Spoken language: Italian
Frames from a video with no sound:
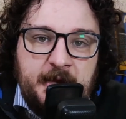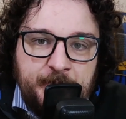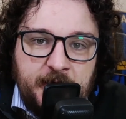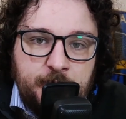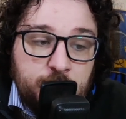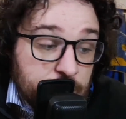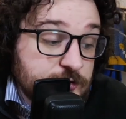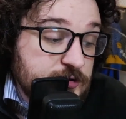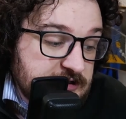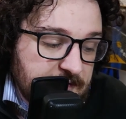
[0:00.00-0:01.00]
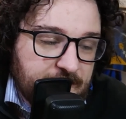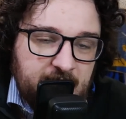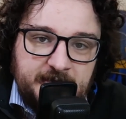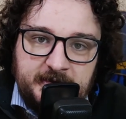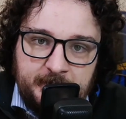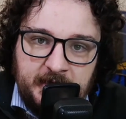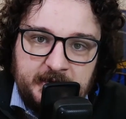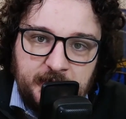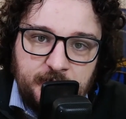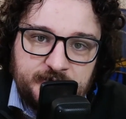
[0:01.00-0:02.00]
è pericoloso se fa
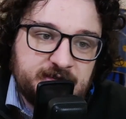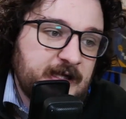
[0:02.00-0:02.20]
determinate cose